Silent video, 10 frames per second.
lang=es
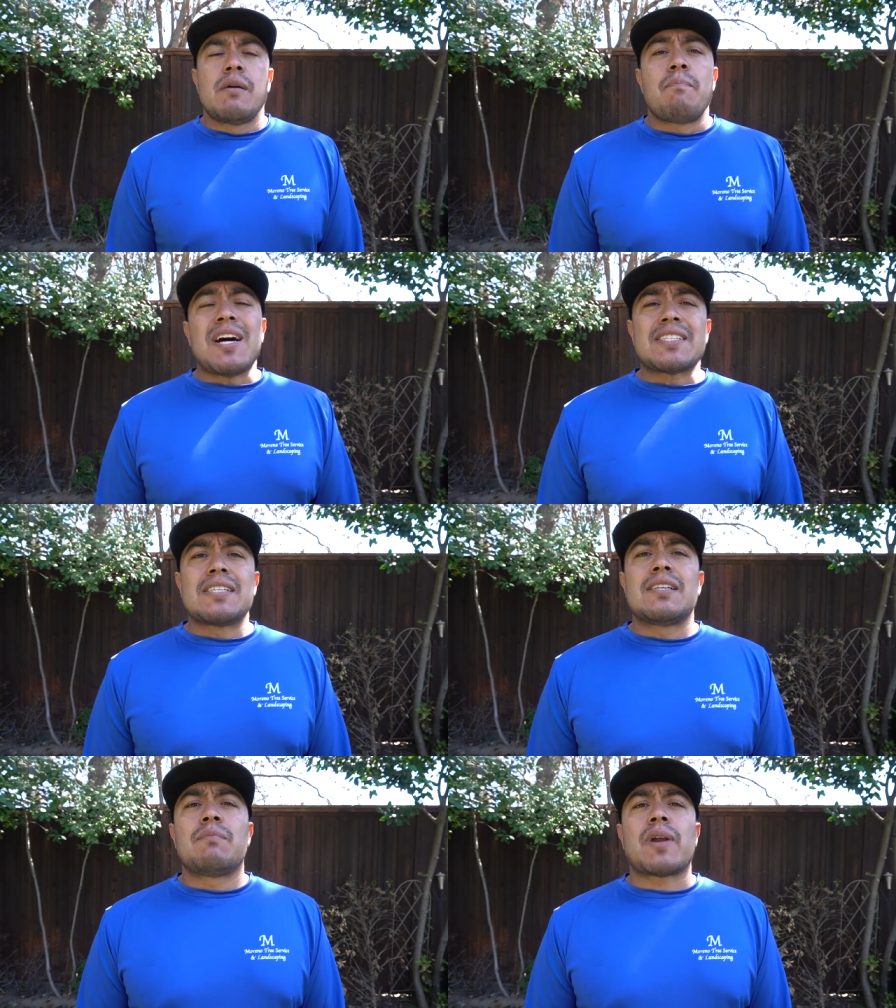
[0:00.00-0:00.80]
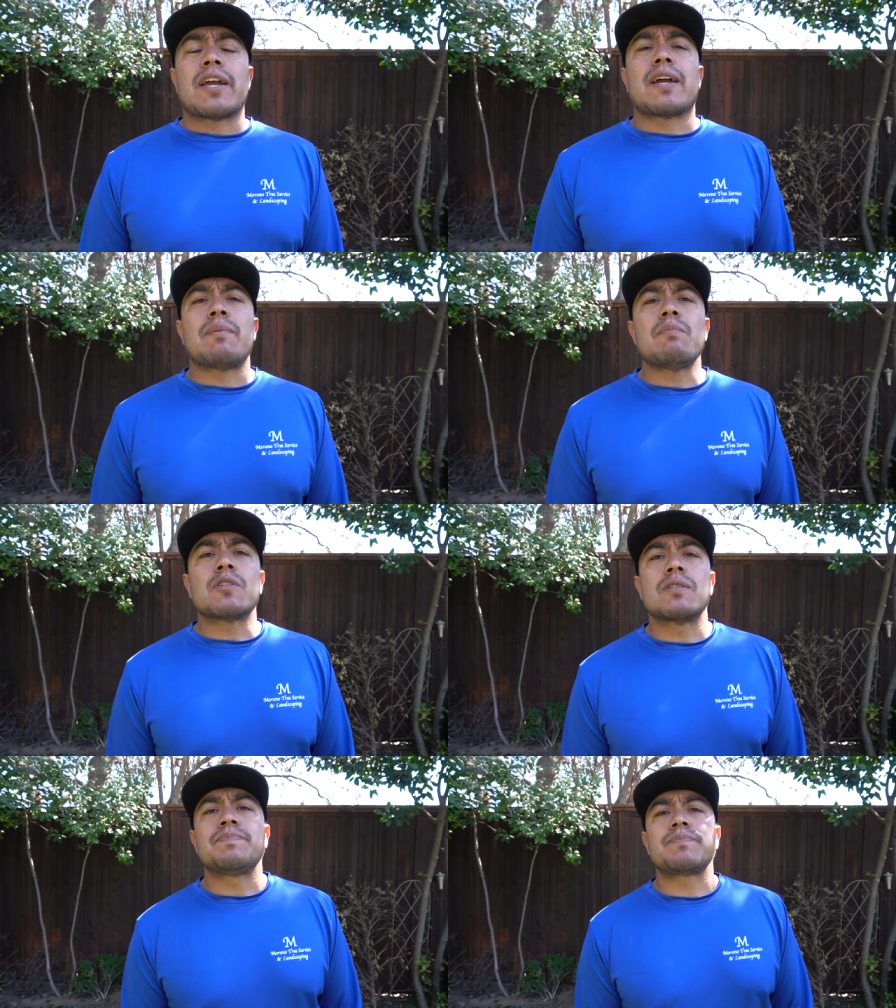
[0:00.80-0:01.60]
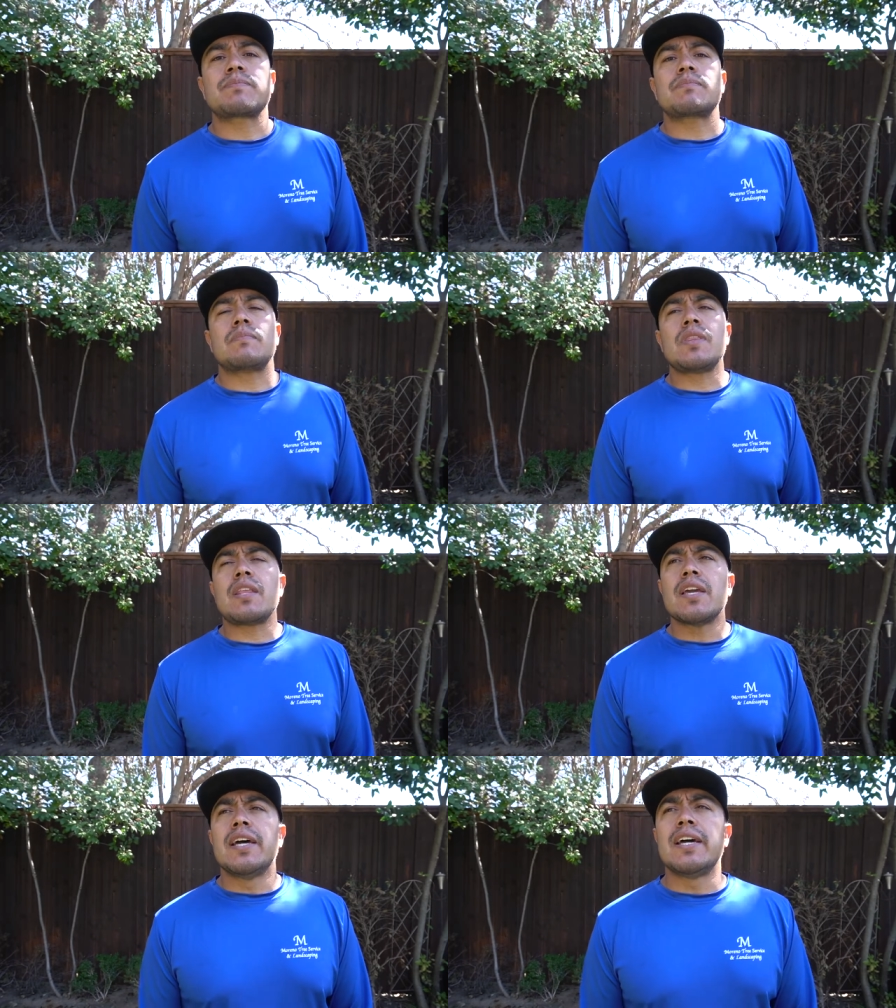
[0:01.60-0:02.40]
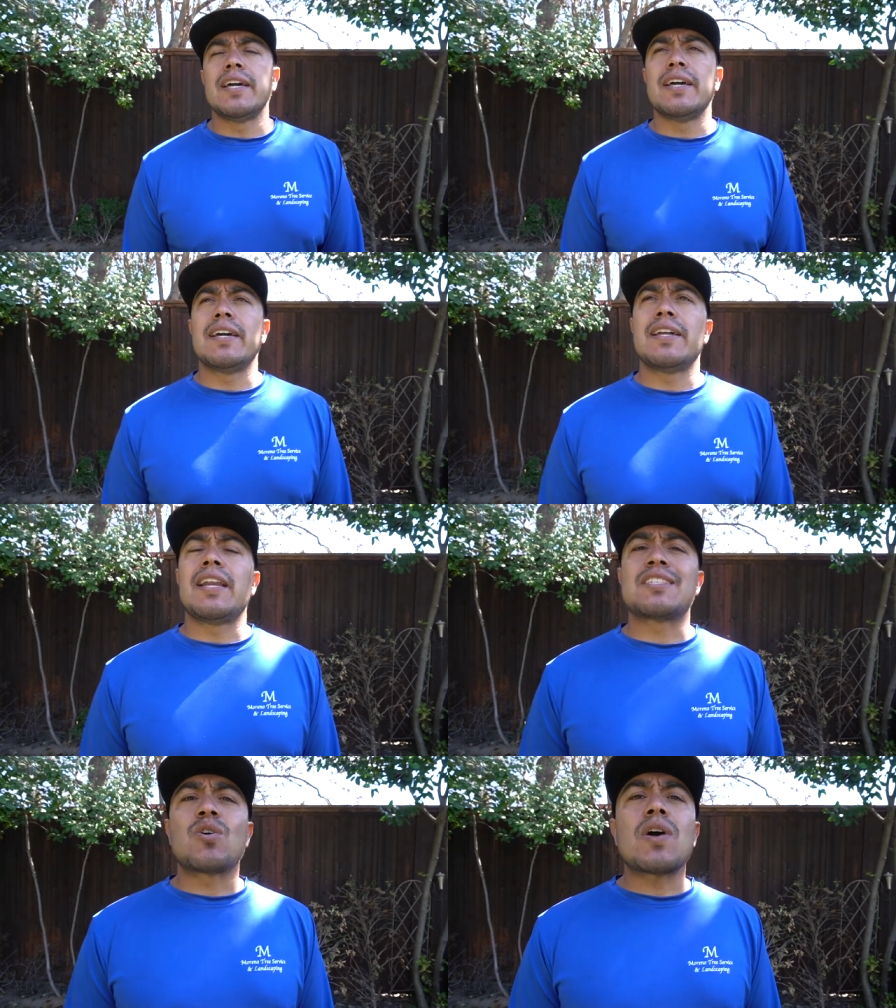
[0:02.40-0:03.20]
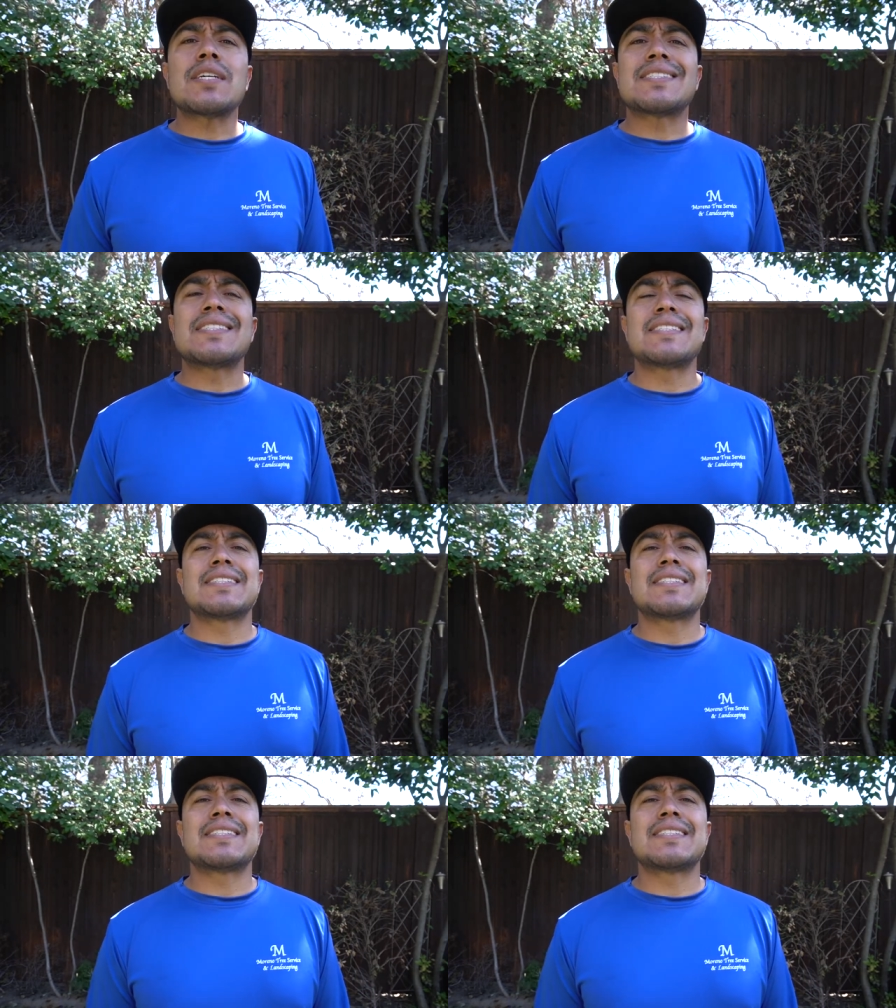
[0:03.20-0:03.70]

más para que cambiemos. Eh, en las drogas